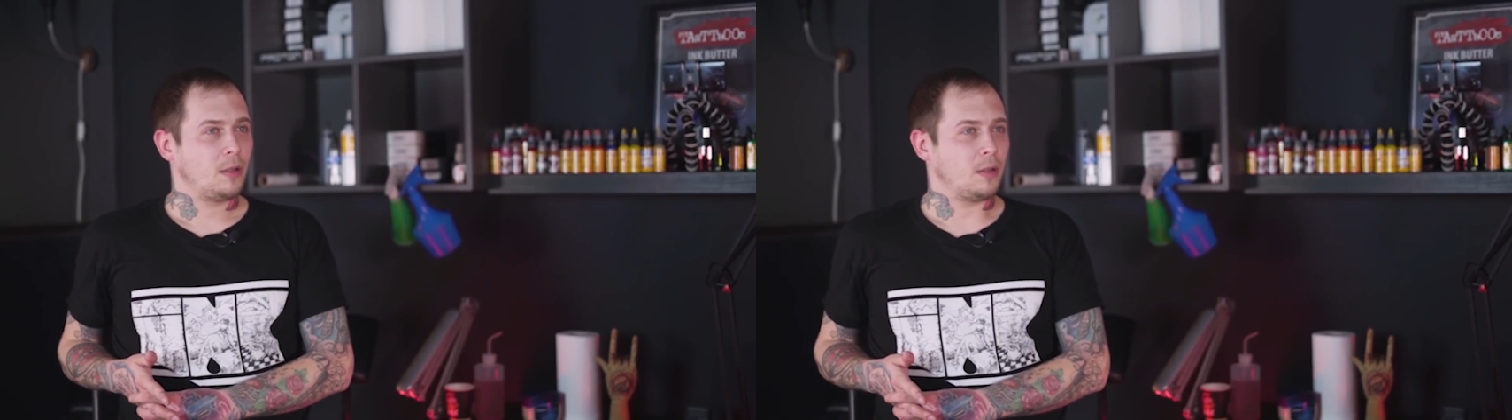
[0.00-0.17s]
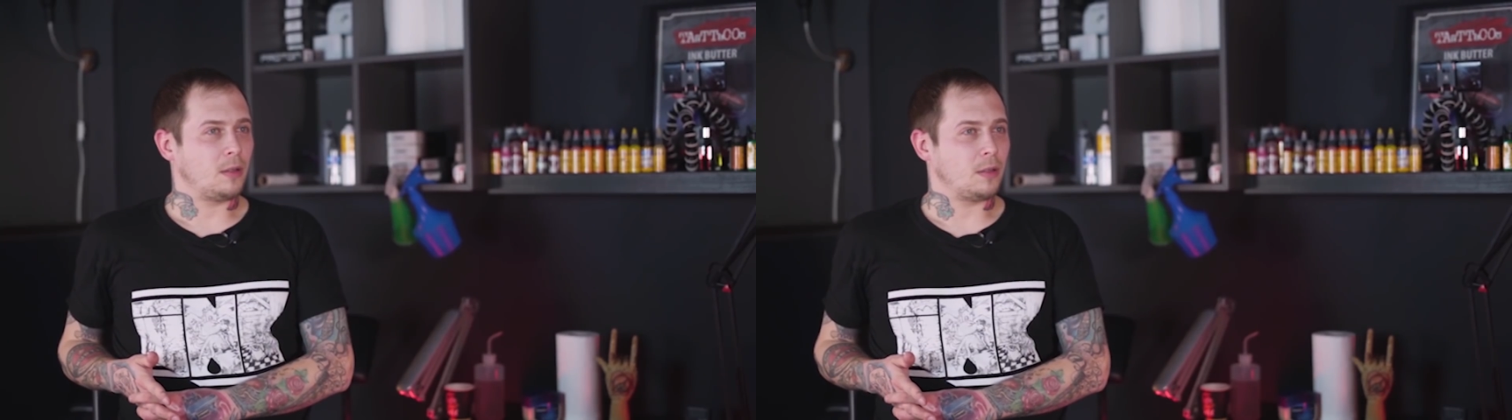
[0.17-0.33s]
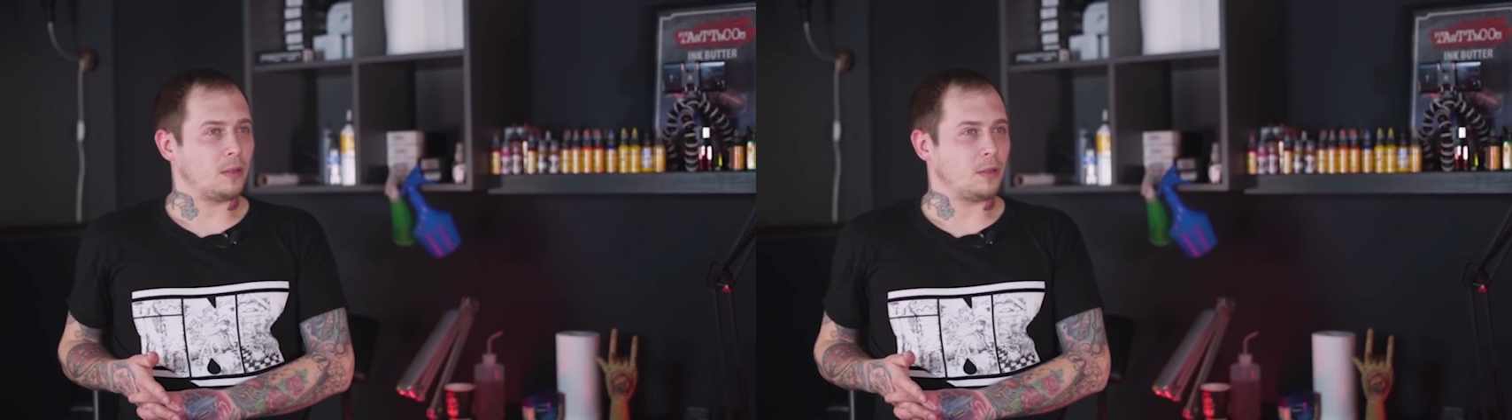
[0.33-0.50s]

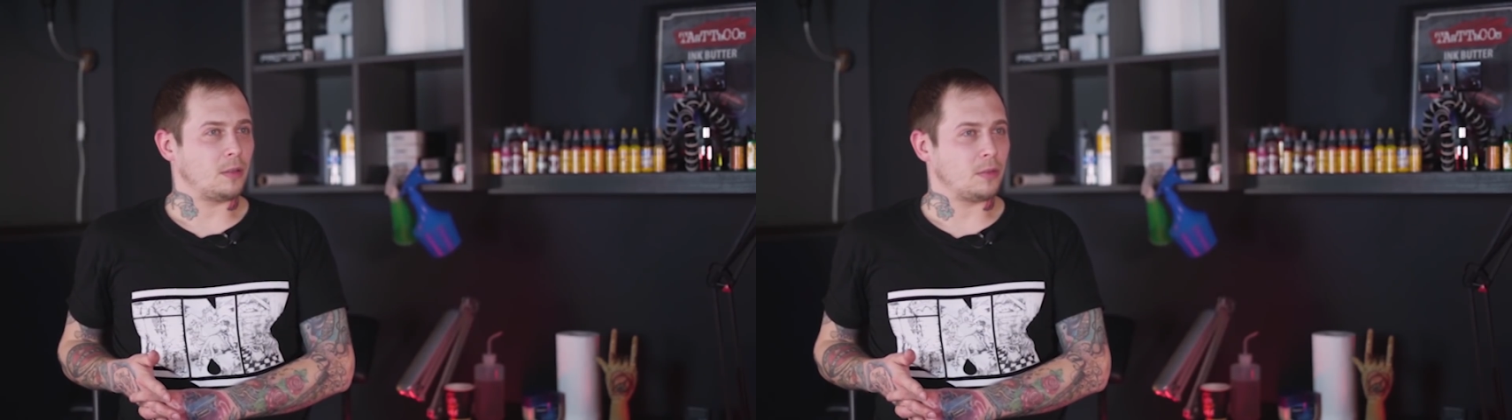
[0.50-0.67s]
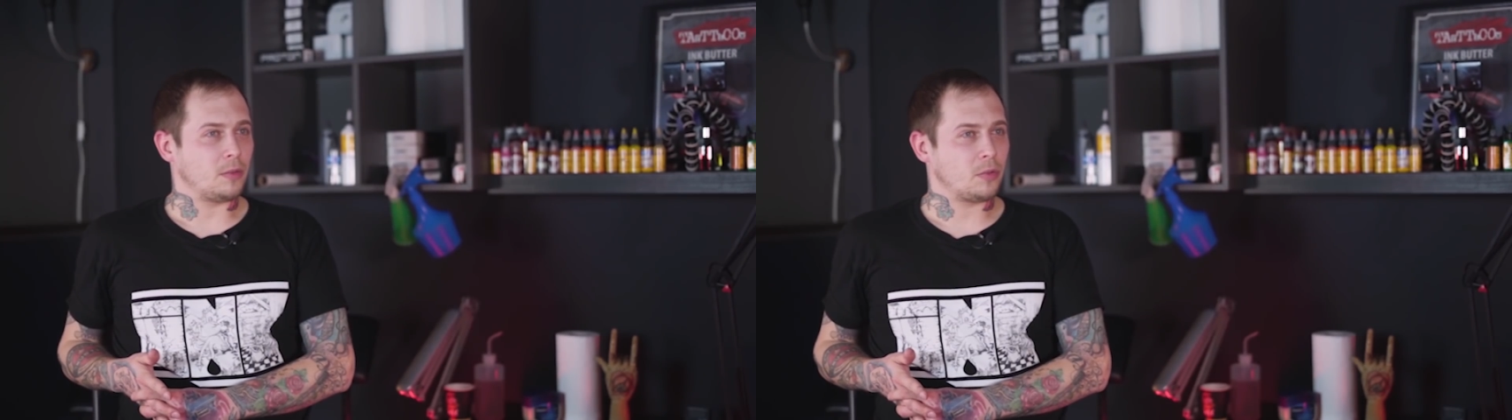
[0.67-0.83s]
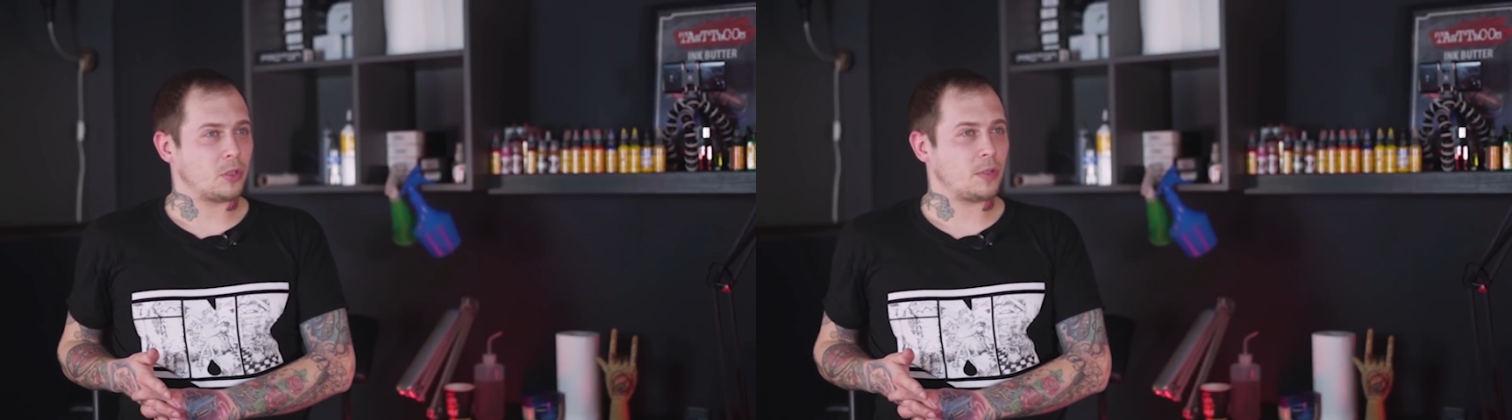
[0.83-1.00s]
Э,
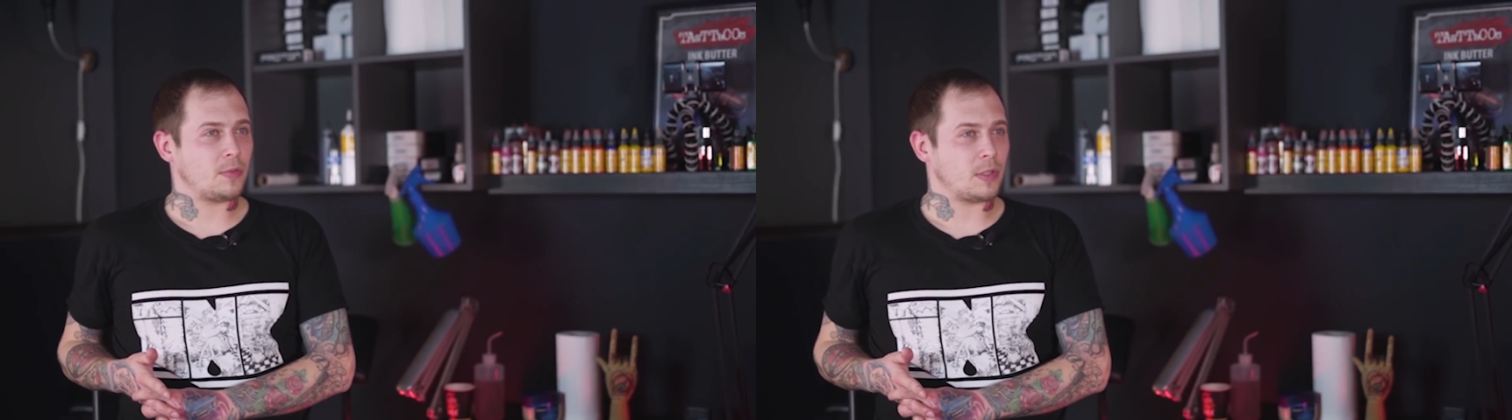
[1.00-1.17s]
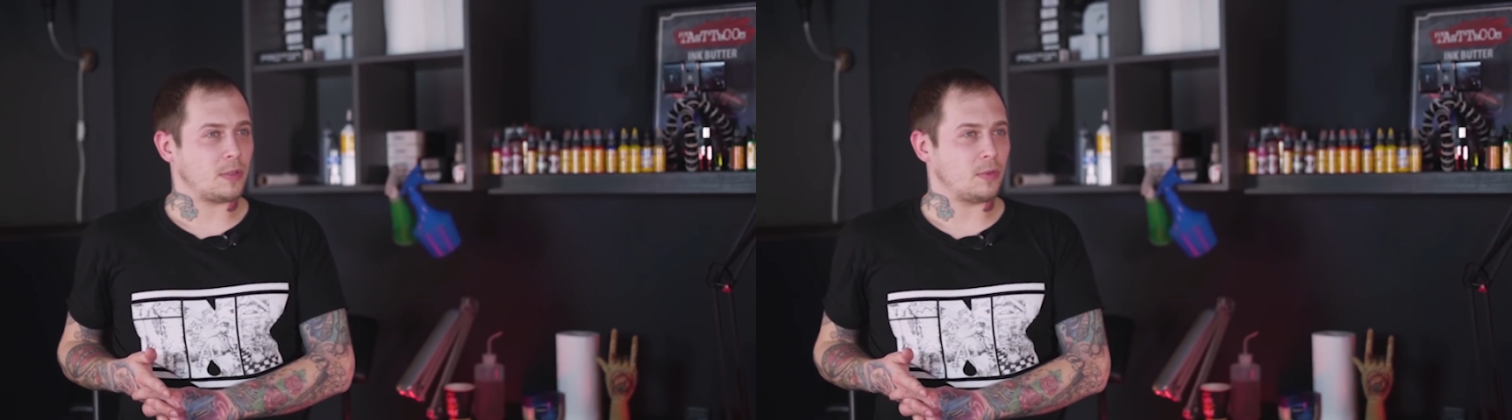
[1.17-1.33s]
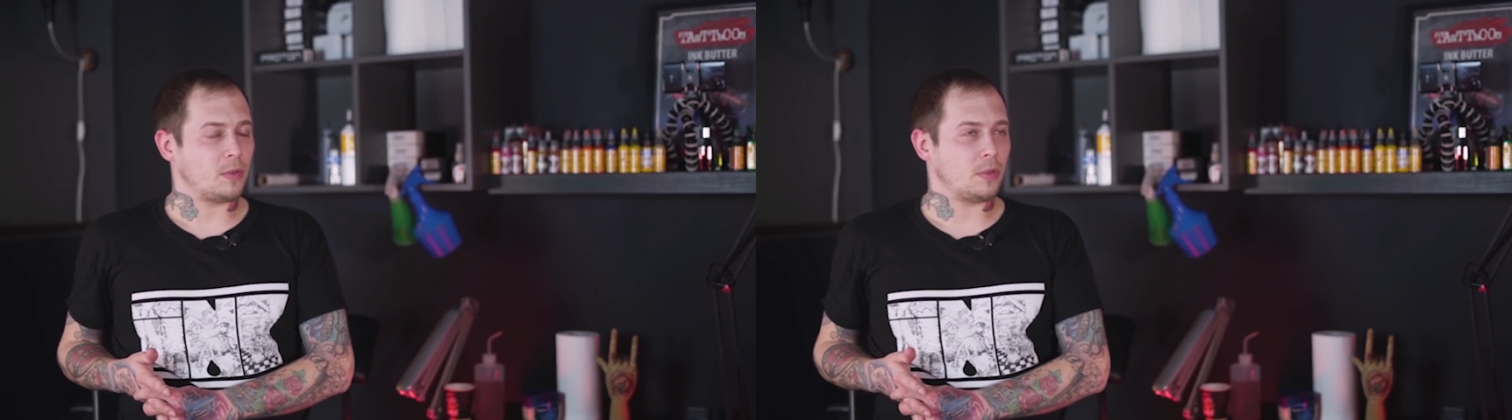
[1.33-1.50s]
лучше
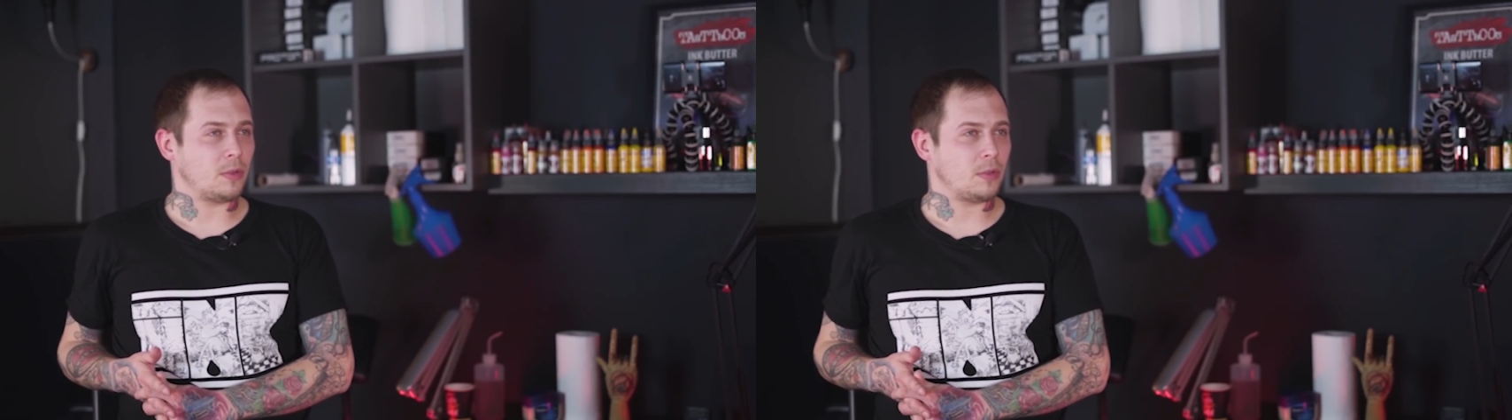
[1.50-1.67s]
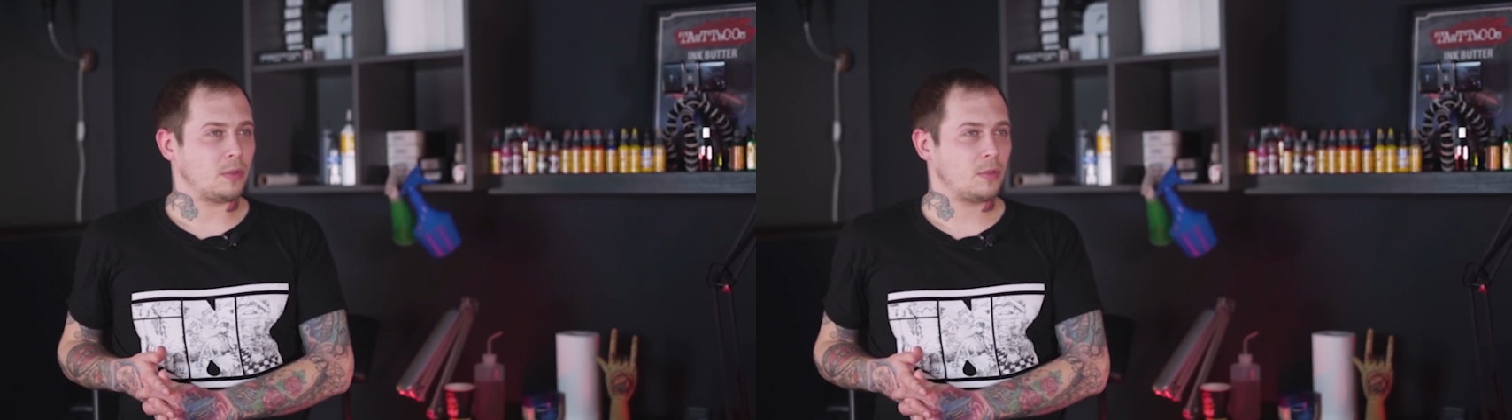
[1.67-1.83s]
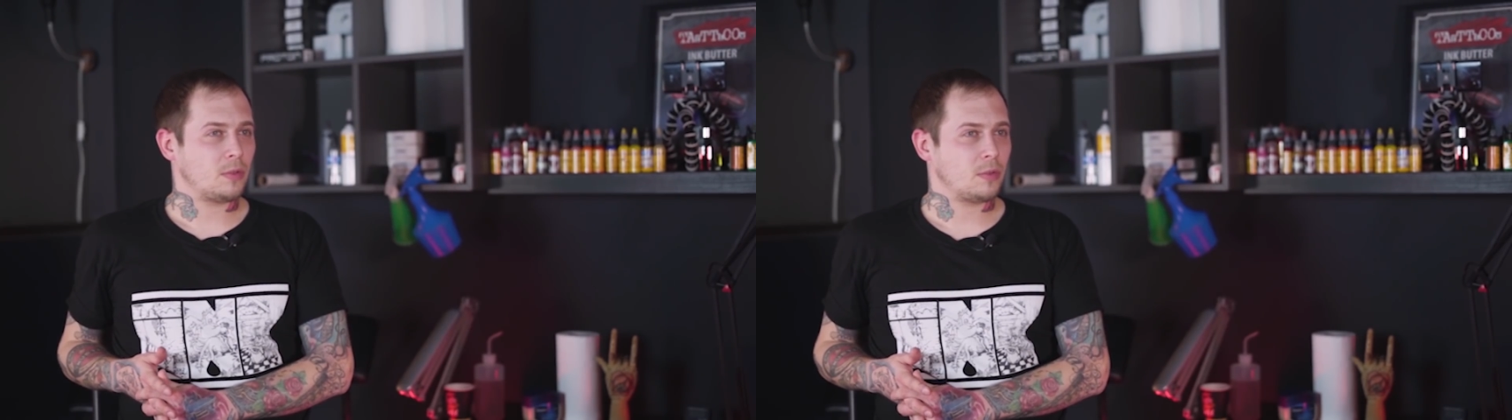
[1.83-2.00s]
всего